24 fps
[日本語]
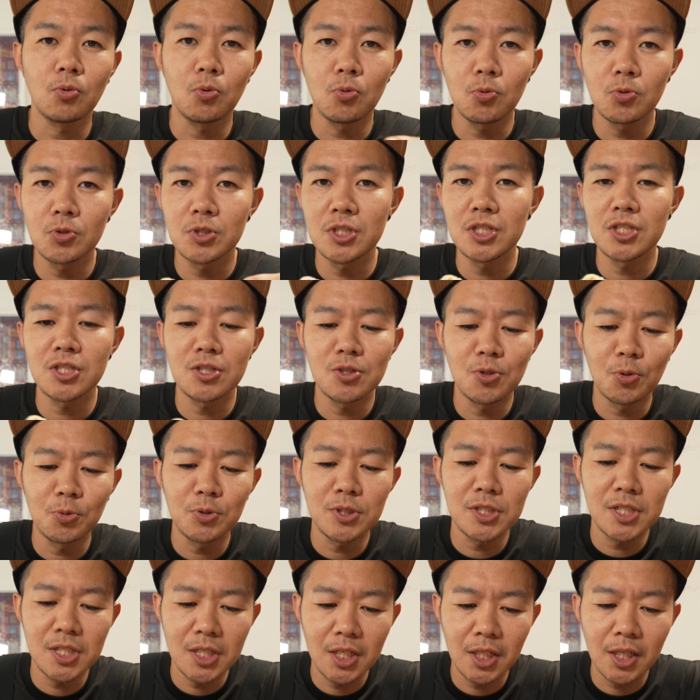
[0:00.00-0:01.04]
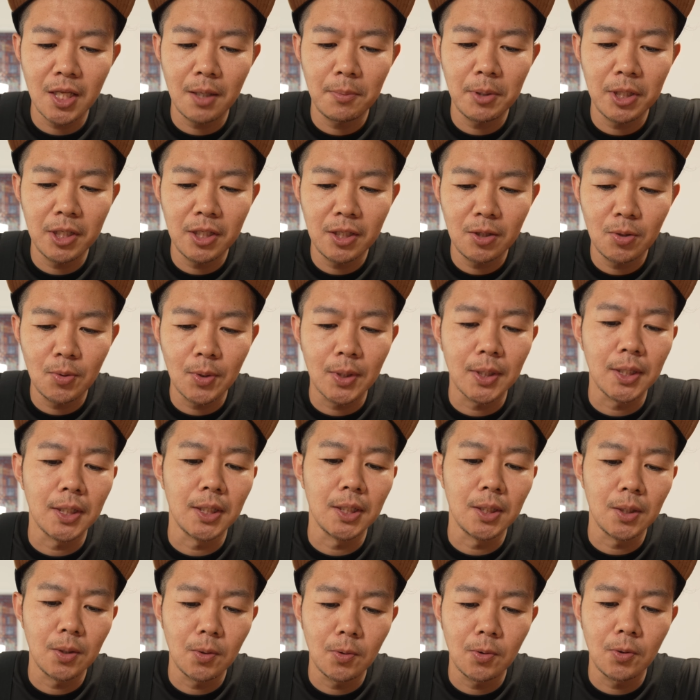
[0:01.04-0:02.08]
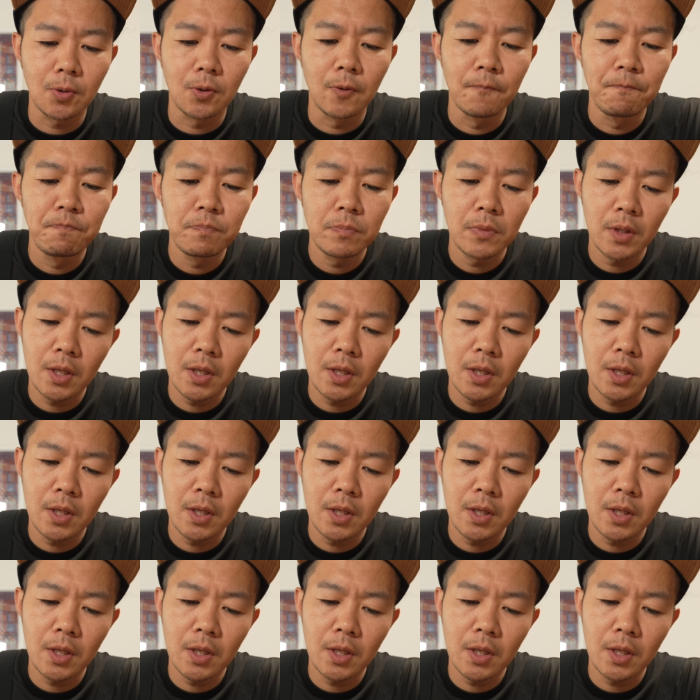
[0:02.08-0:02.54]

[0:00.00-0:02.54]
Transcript: 当日のうちに食べきっとかないと